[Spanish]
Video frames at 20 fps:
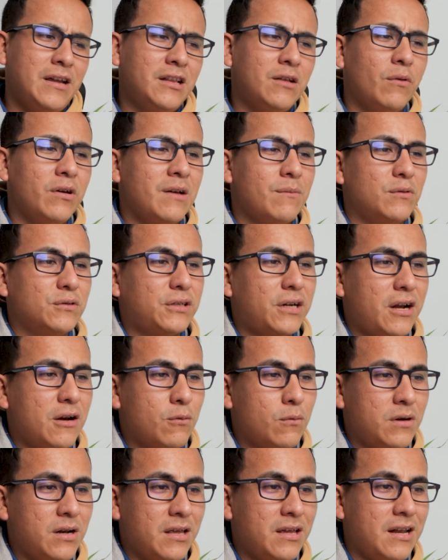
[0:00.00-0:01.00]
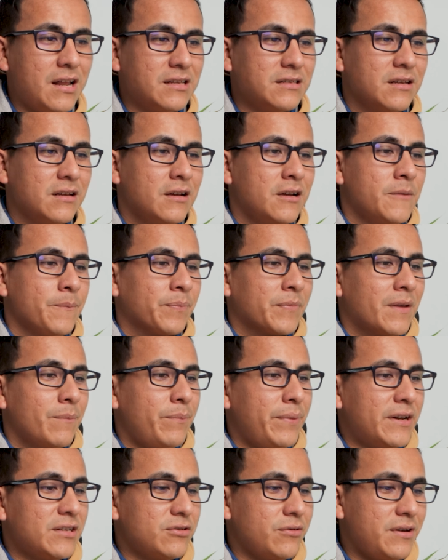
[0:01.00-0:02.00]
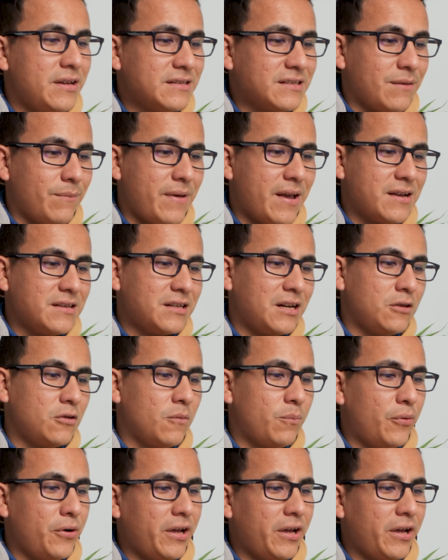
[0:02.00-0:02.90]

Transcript: Y te voy a mostrar alguna de las personas que me han escrito.